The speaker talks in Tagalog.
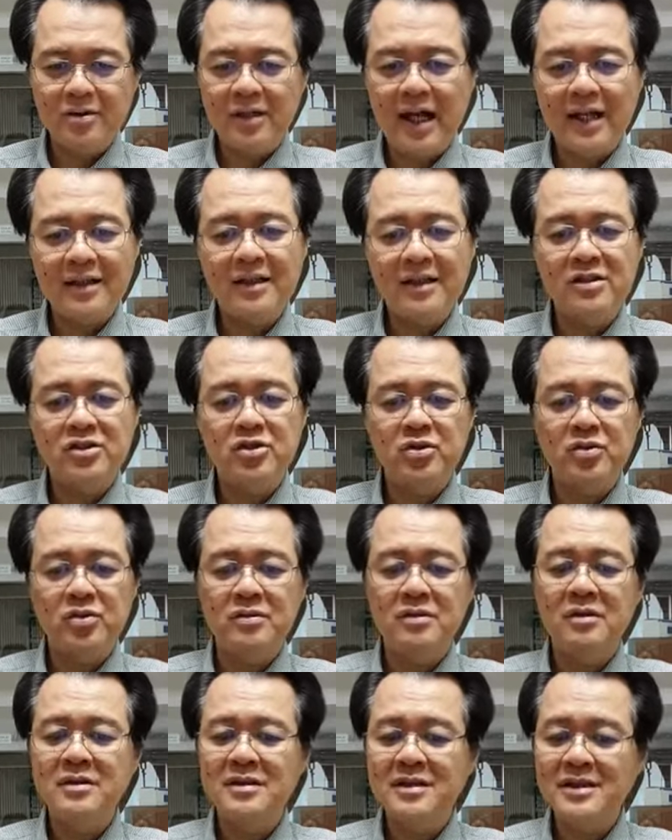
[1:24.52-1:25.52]
attitude.
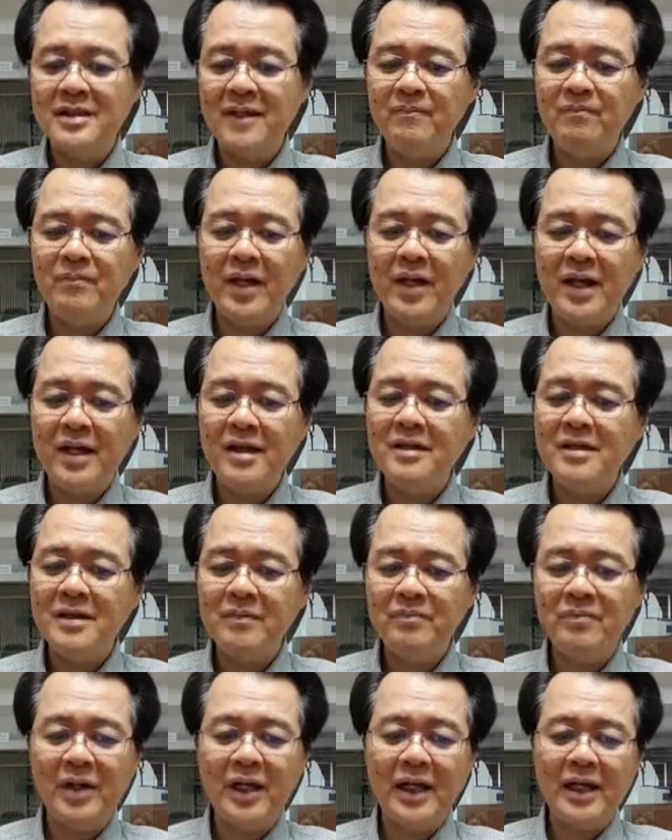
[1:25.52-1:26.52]
Simple,
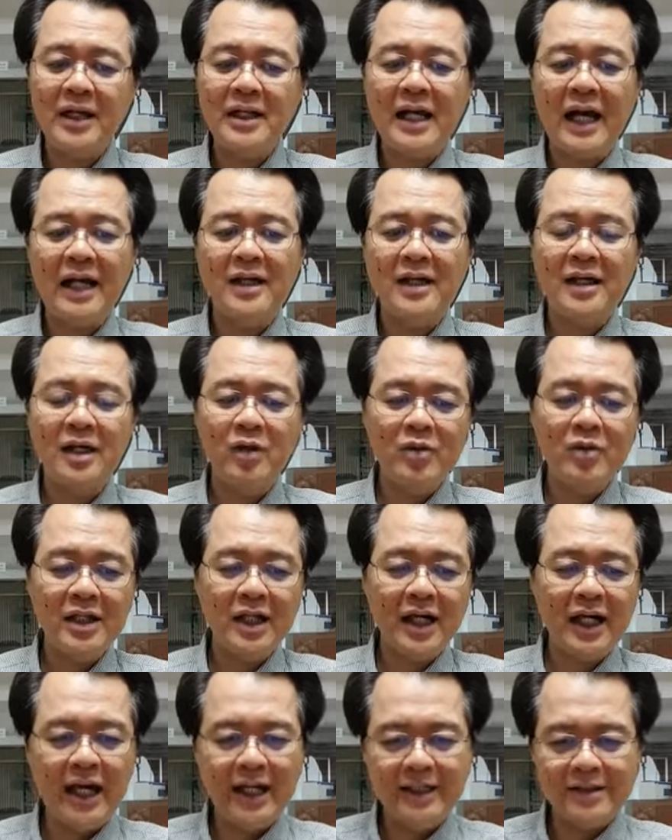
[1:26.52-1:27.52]
libre, kaya
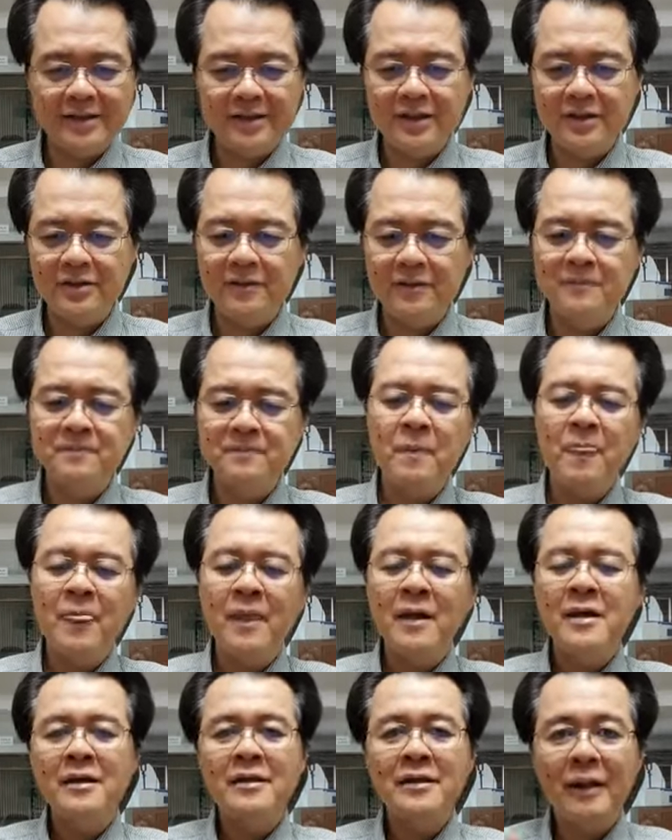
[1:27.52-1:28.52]
gawin ng kahit sino.
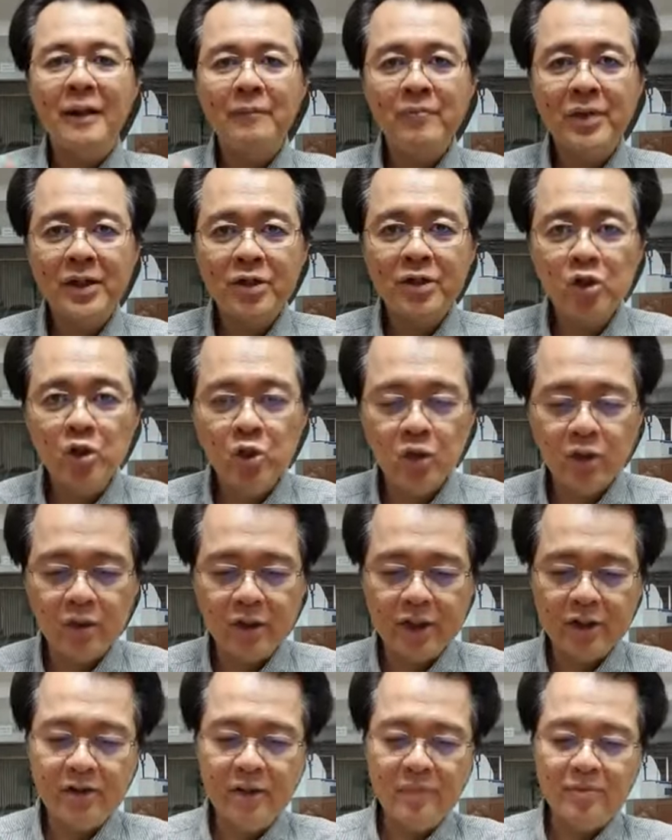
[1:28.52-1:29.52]
Number two,
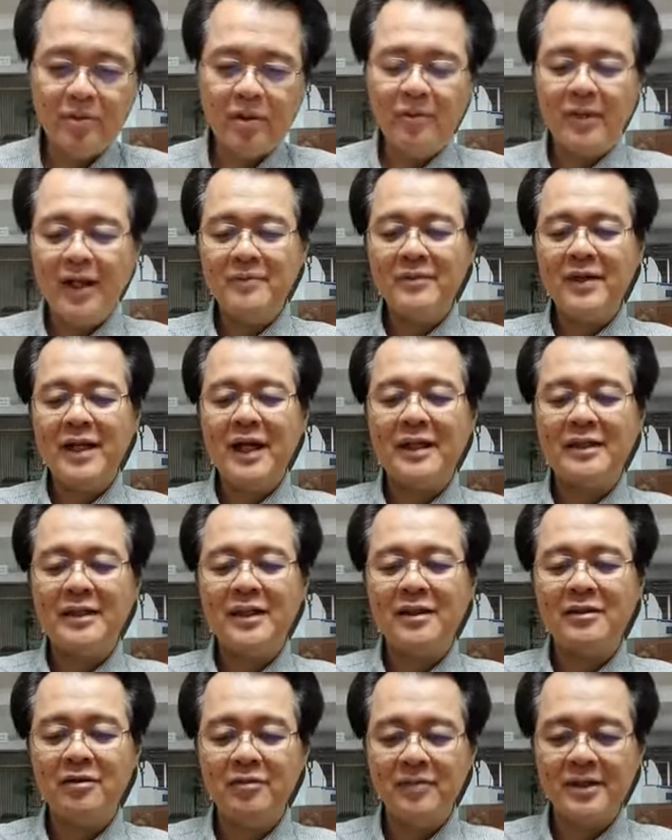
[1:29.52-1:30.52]
ito ang problema
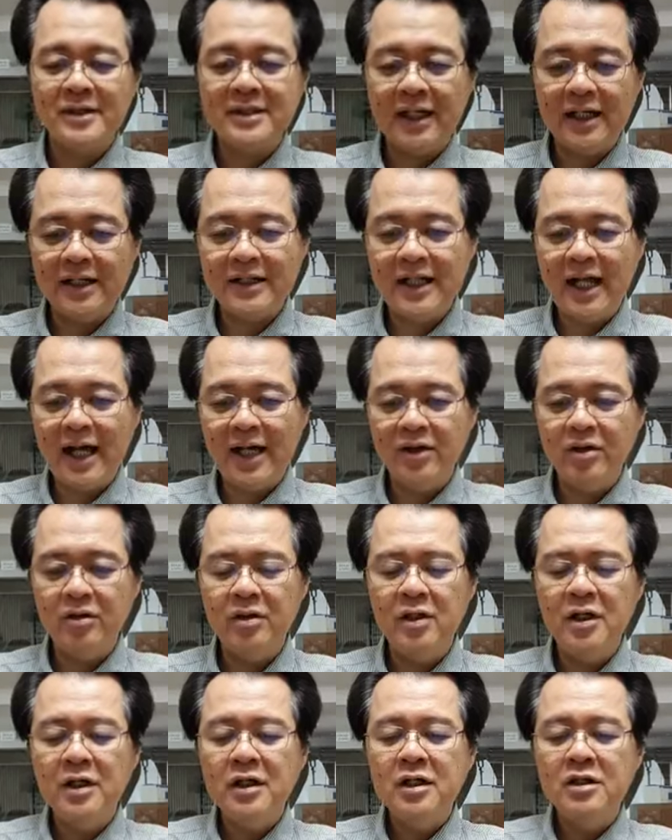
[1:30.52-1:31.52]
natin kung may sakit tayo.
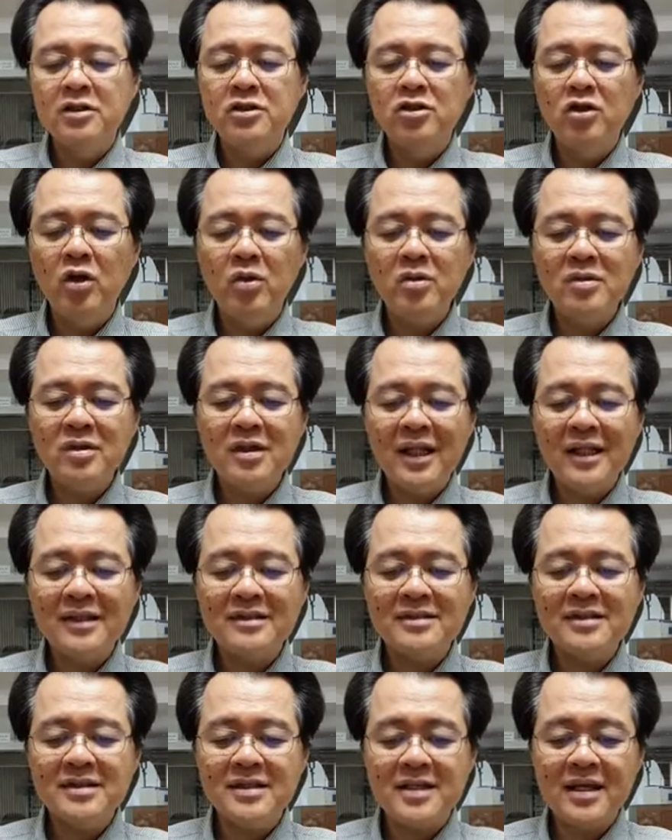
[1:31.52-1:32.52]
Don't
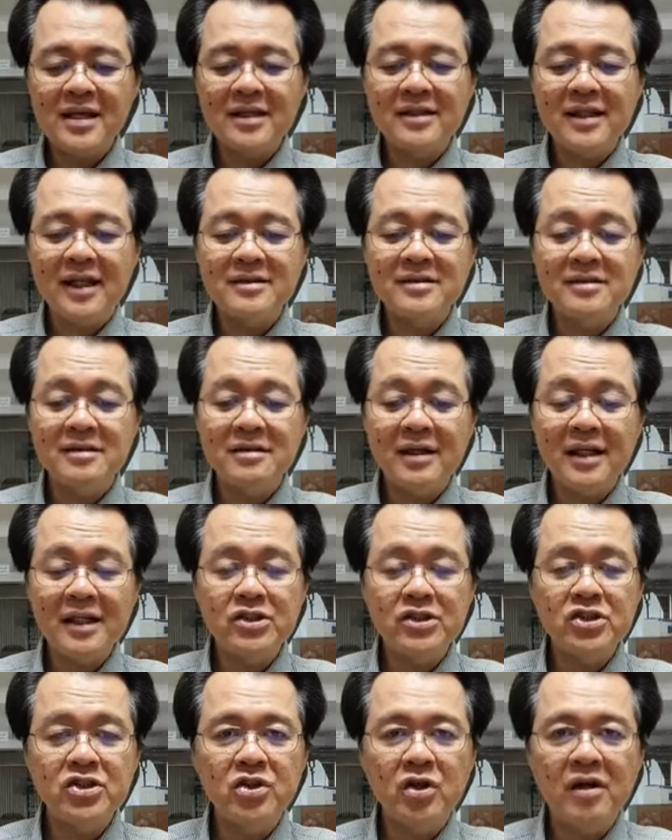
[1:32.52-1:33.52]
let sickness
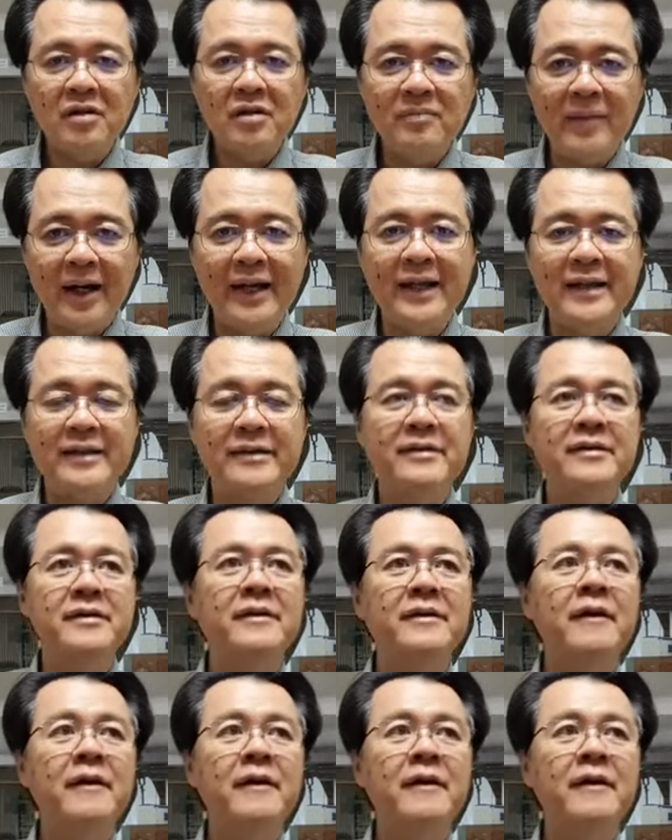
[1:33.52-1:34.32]
reach your mind.